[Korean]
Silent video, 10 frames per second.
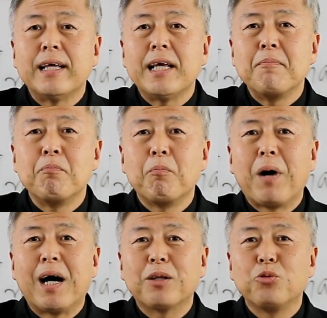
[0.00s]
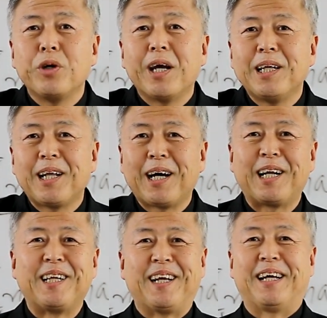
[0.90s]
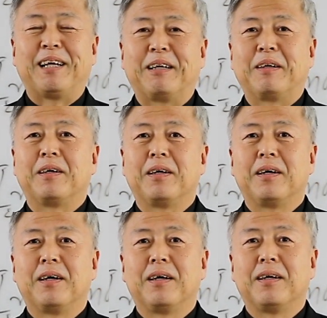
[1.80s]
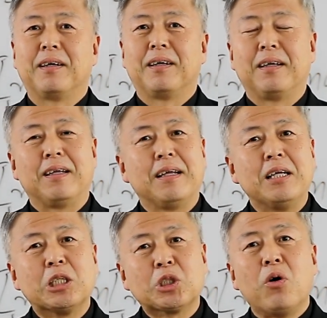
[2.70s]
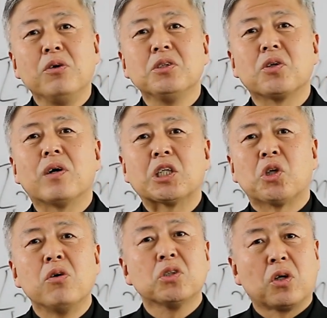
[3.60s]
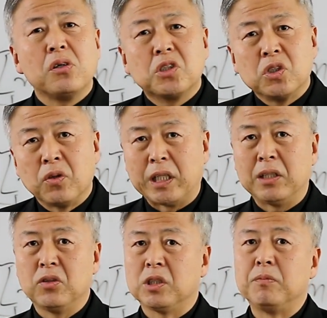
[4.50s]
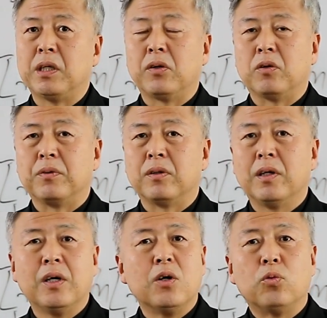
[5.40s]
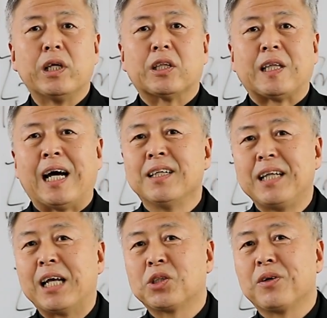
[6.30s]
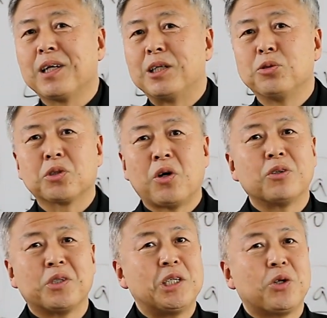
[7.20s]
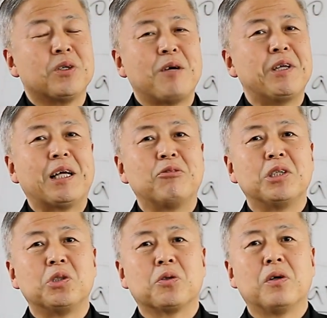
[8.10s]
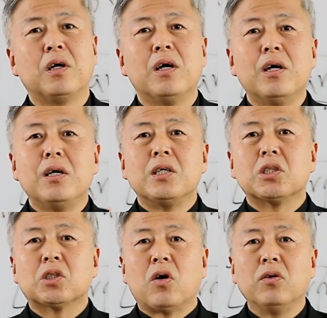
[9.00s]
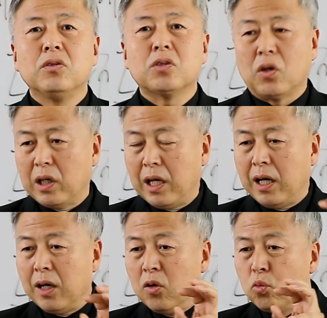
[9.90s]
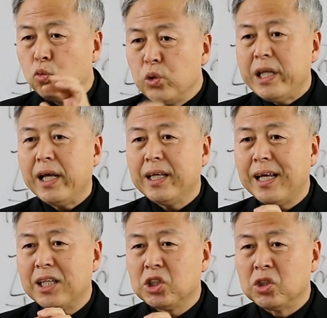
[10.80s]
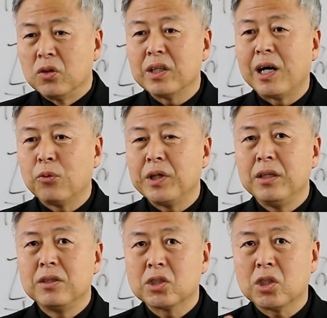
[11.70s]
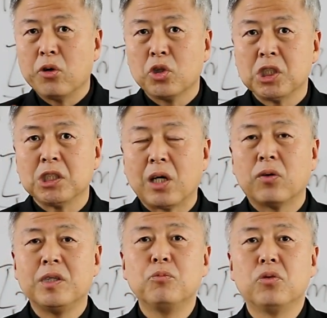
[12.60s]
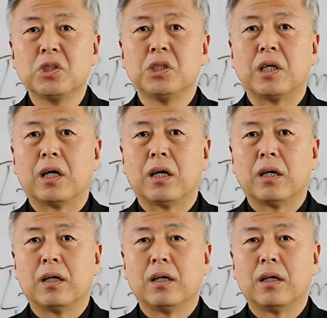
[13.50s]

임마누엘이라 하리라. 성서가 성서를 증언하는 것입니다, 여러분. 우리가 다른 해석을 가지고 성서에 접근하면 안 되죠. 성서가 우리에게 증언하고 있는 성신 사건이 무엇이냐?